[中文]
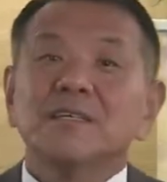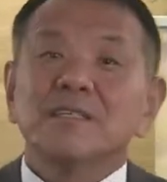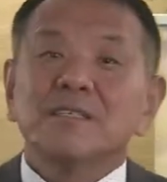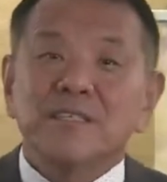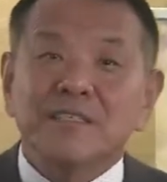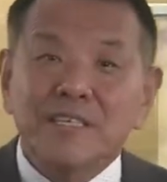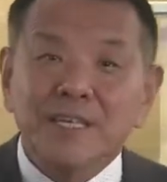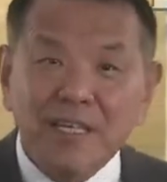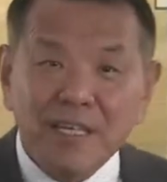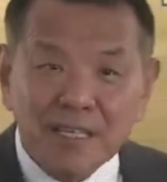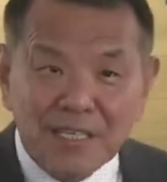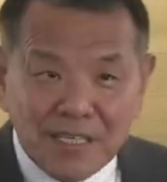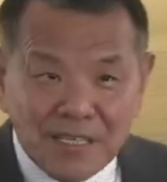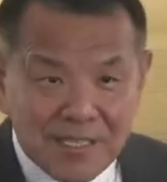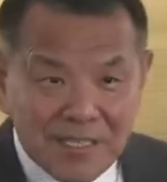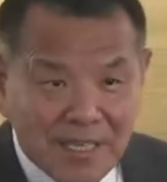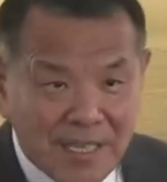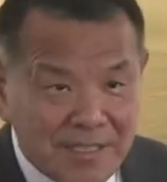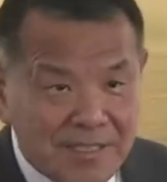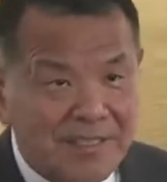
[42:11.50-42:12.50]
建立了
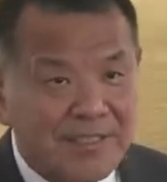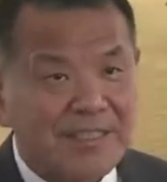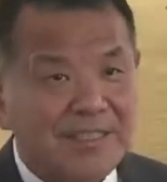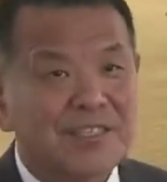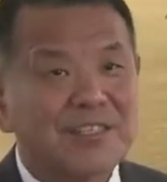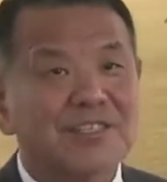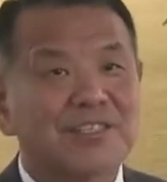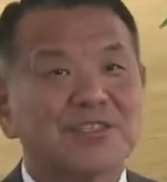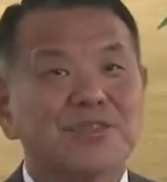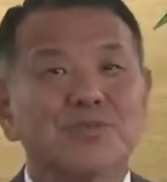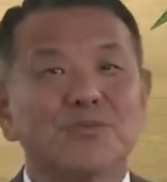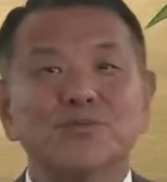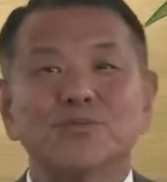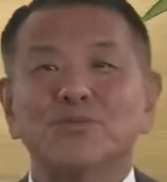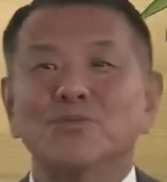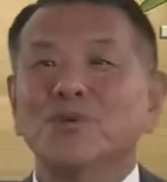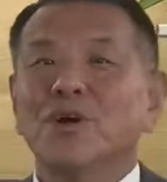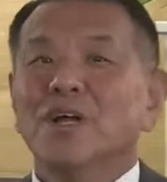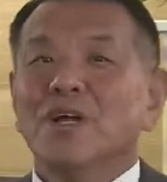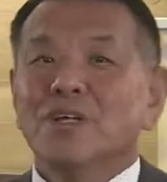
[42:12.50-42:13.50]
他自己的使
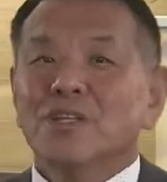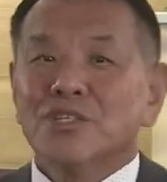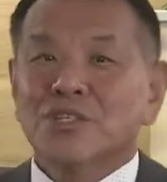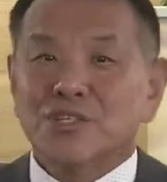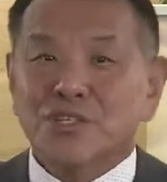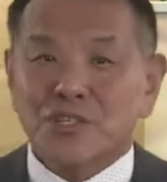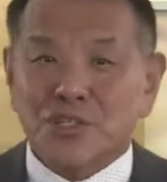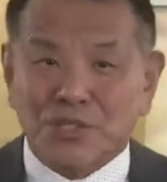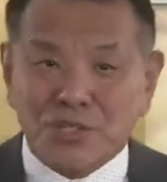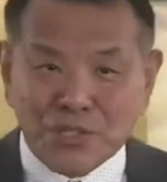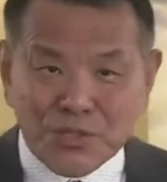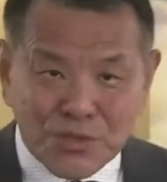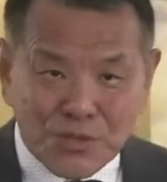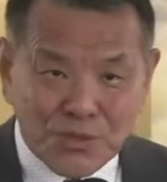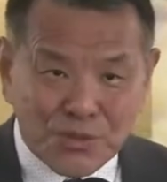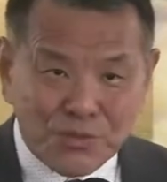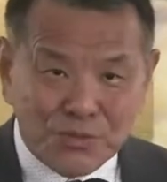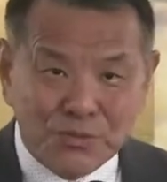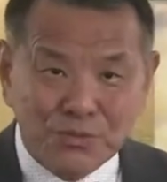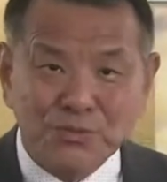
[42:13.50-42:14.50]
徒，是使
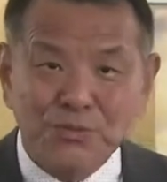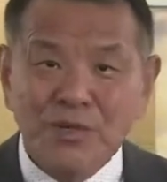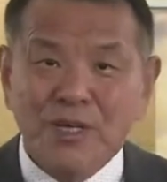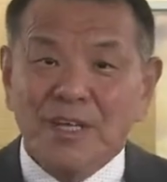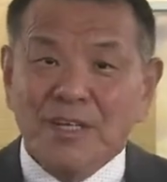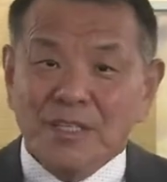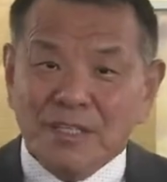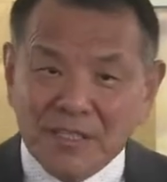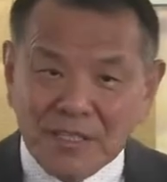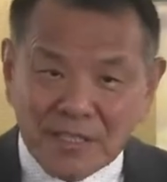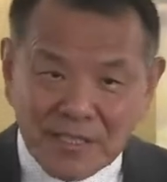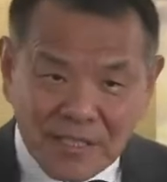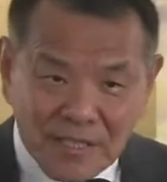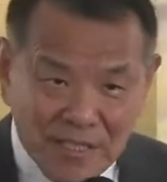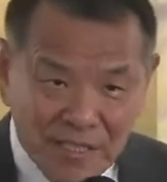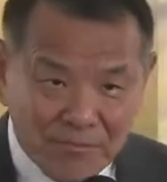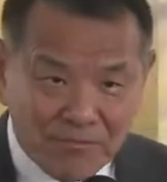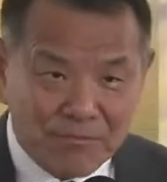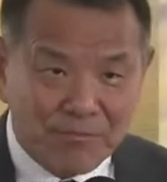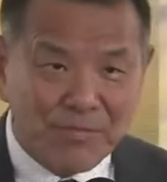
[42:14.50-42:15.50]
徒那些
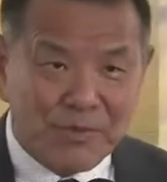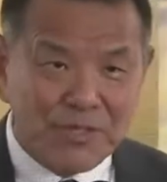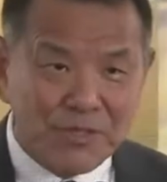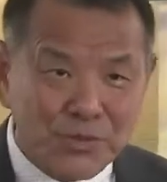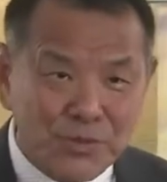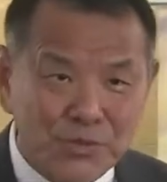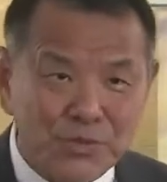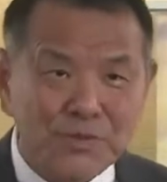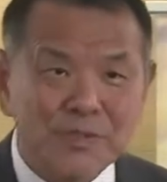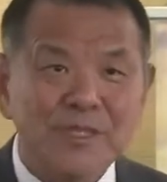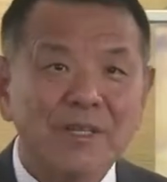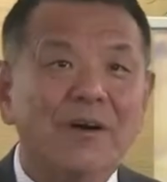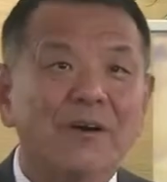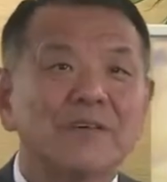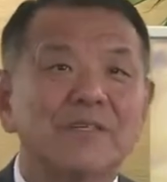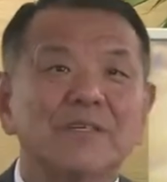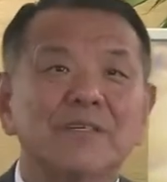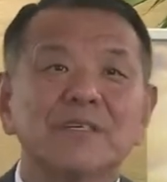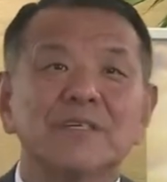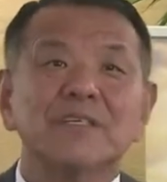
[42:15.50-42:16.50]
前辈殉道
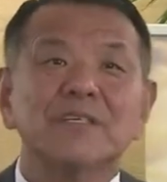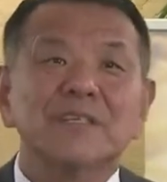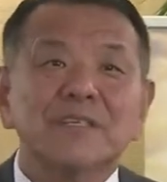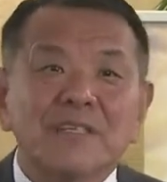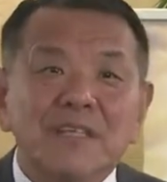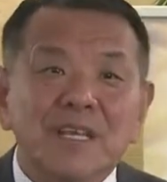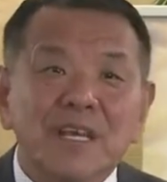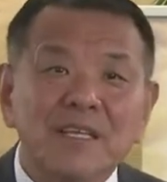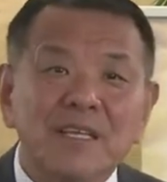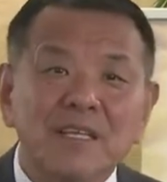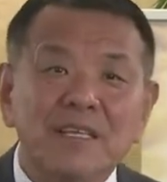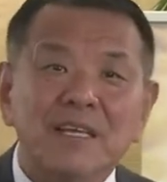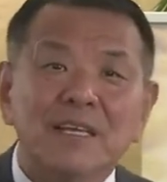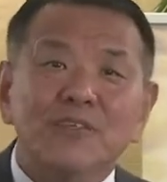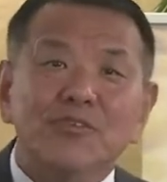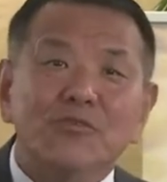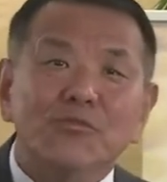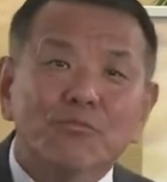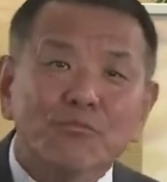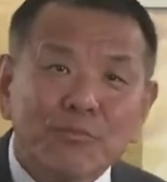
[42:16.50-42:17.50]
者一天一
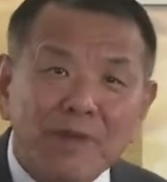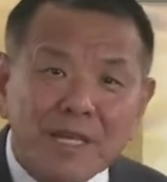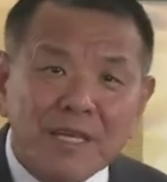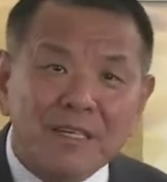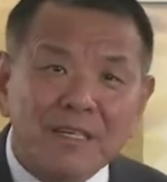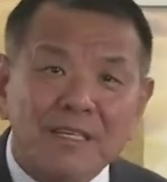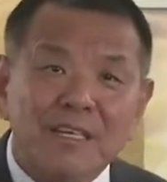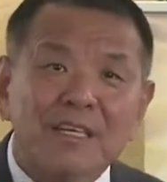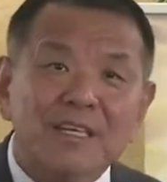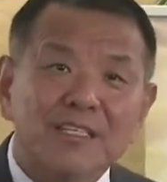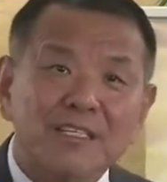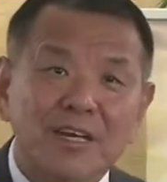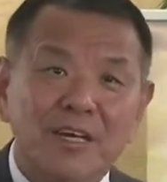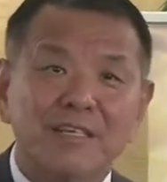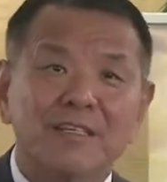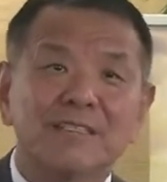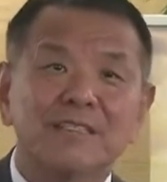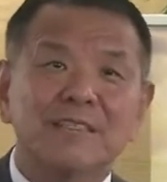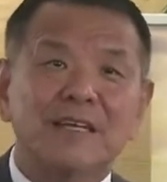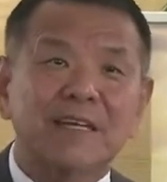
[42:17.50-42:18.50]
天用命
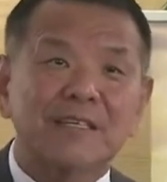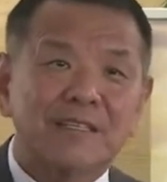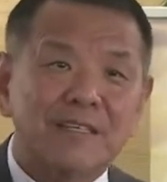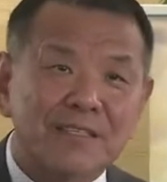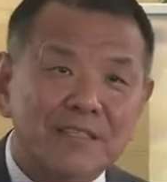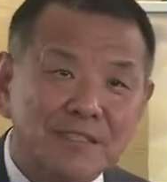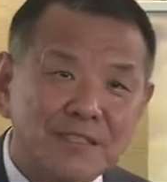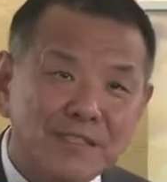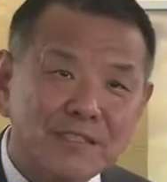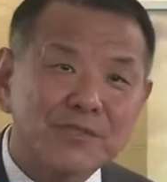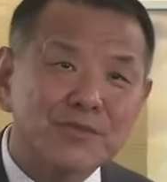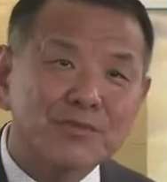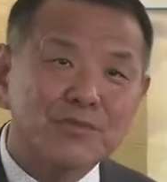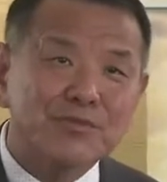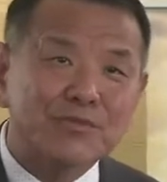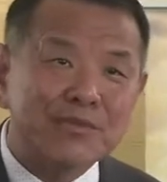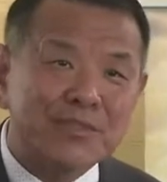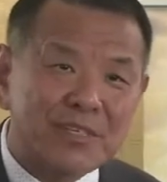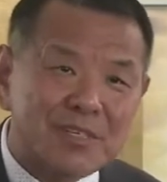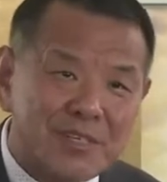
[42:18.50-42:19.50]
承载着基
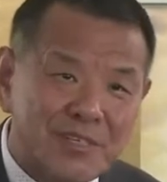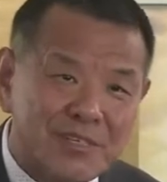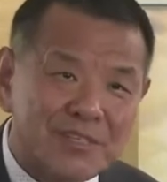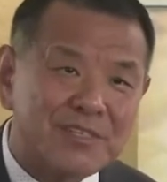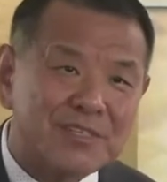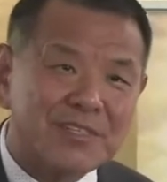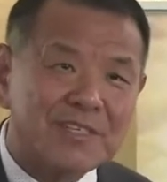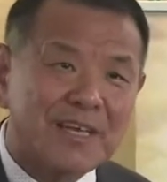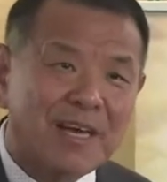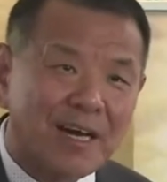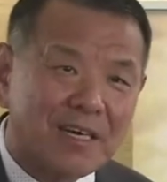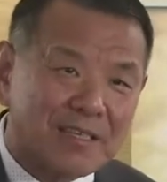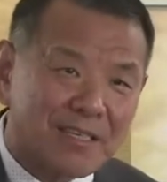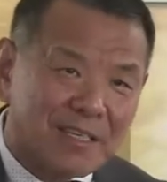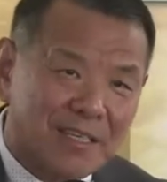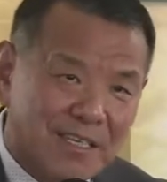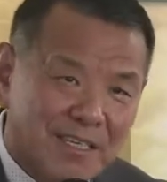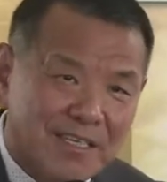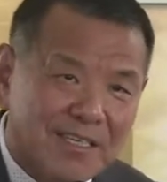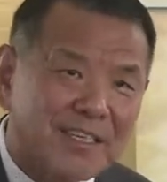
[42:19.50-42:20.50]
督十字架的
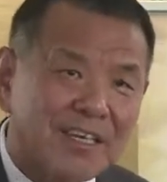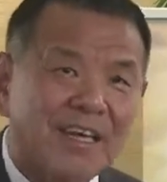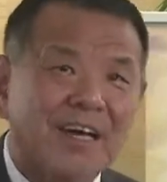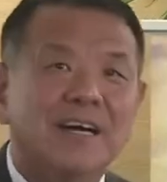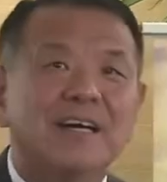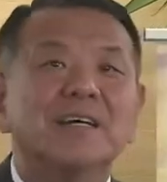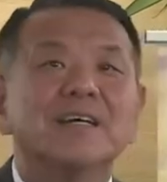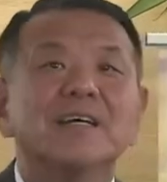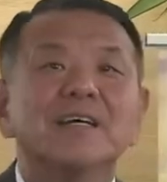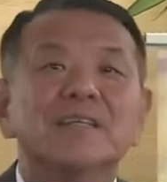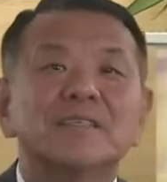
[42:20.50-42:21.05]
力量，